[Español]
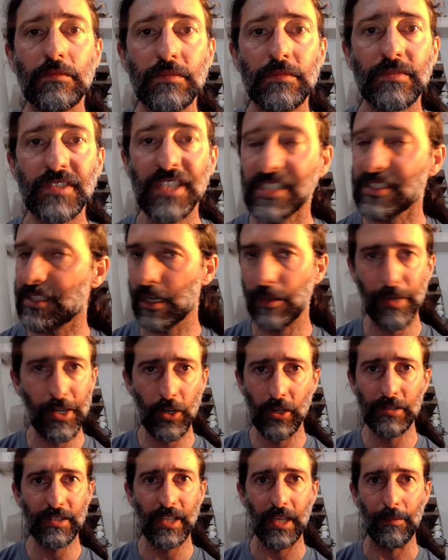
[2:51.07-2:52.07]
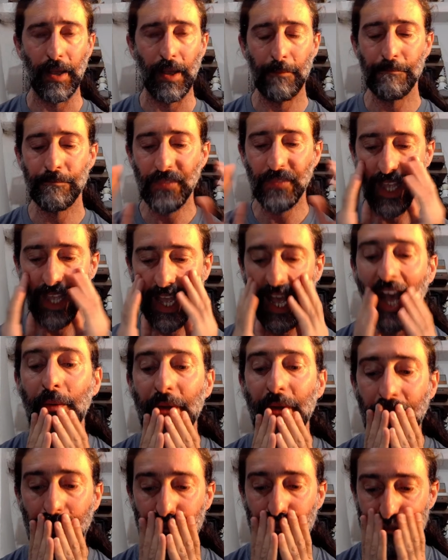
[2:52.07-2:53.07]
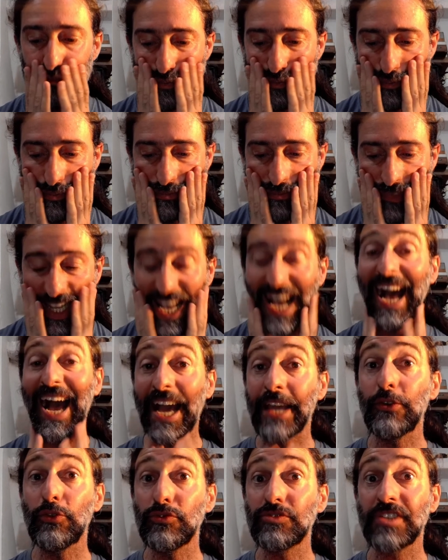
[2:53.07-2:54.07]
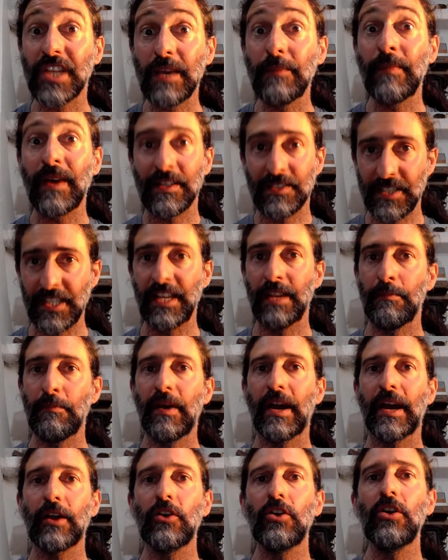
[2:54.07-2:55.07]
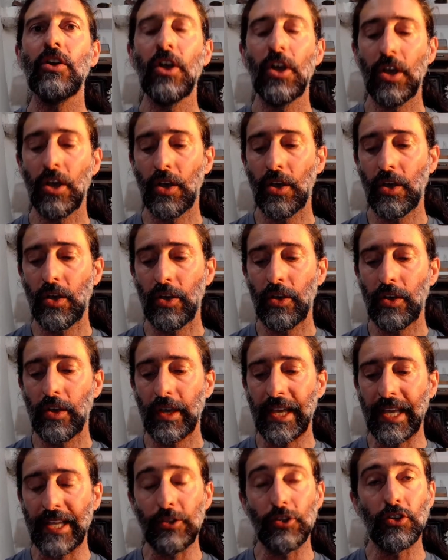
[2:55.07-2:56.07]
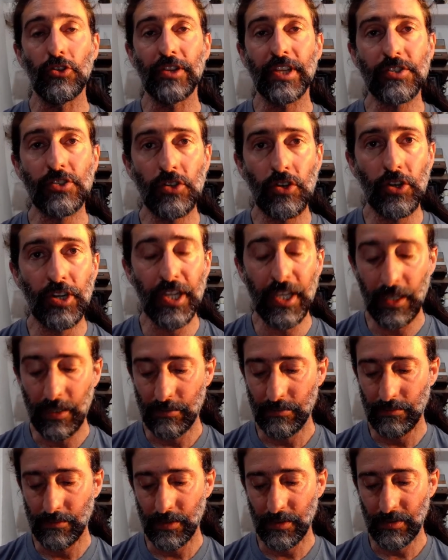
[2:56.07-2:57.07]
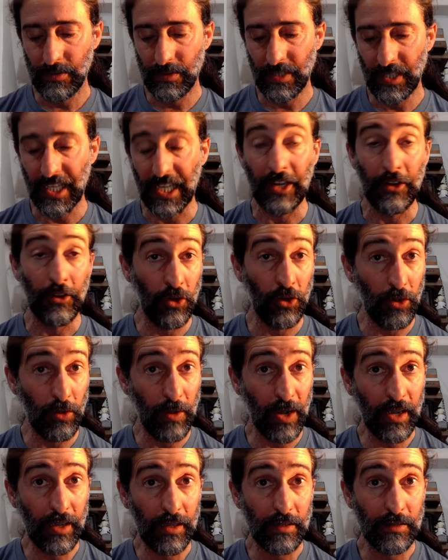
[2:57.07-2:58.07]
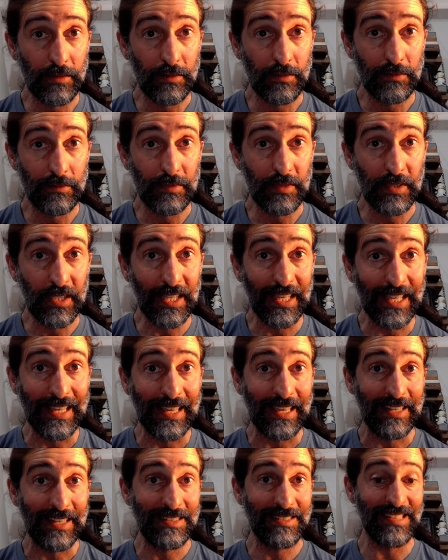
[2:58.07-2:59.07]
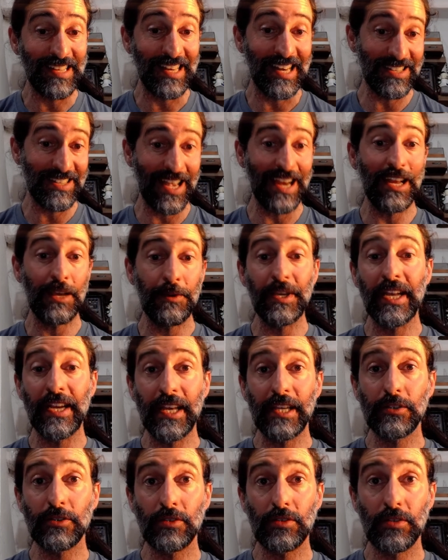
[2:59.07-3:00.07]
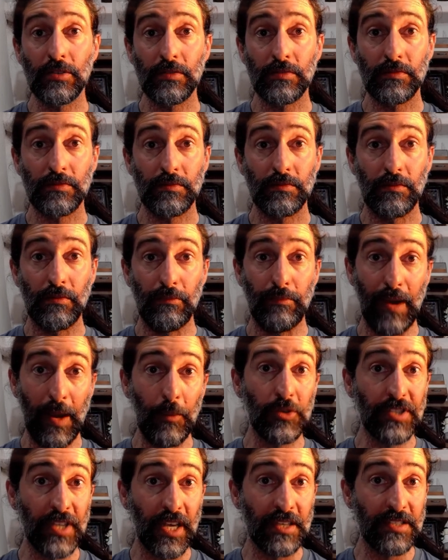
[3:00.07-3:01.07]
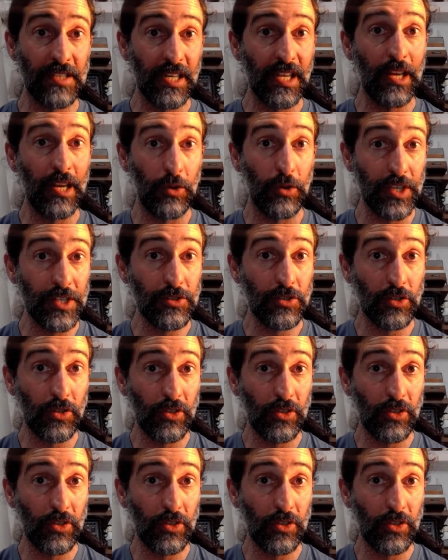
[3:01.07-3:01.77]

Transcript: Se terminó el tema. A ver, hay un tema, sin embargo, en donde Sony innova y si le sale bien esto, vamos a decir que lo hizo